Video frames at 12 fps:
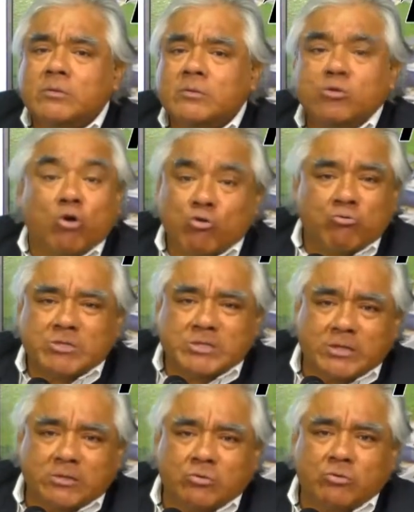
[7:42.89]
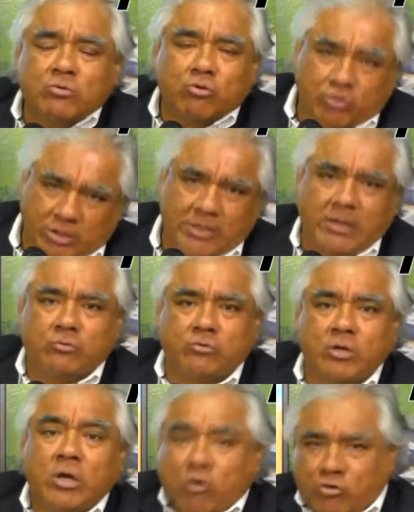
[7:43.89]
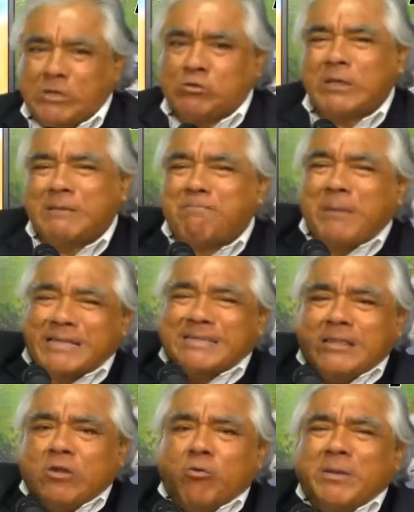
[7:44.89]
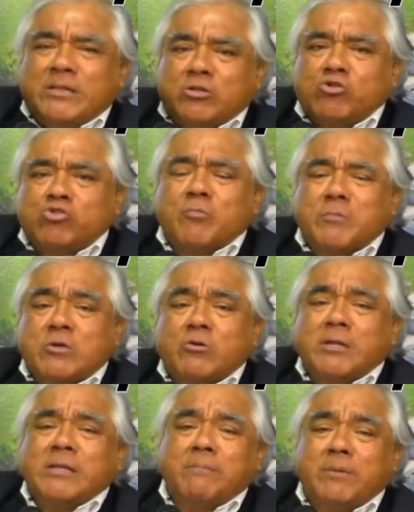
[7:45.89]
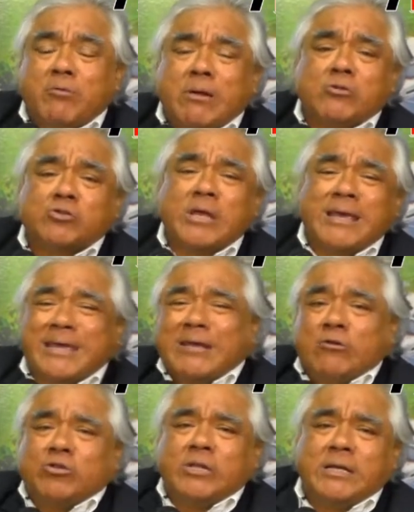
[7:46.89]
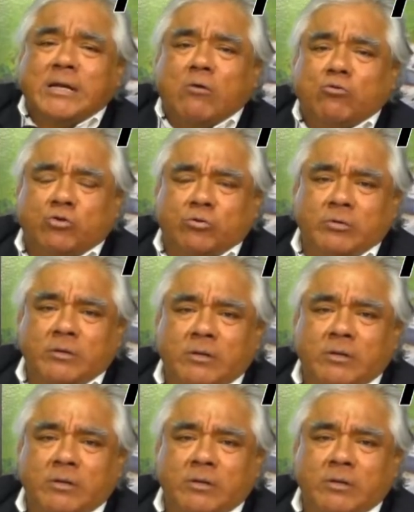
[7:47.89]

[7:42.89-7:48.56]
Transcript: No, no es cierto, no tiene auto. O sea, usted es parte de los 28 millones de peruanos que no tienen auto.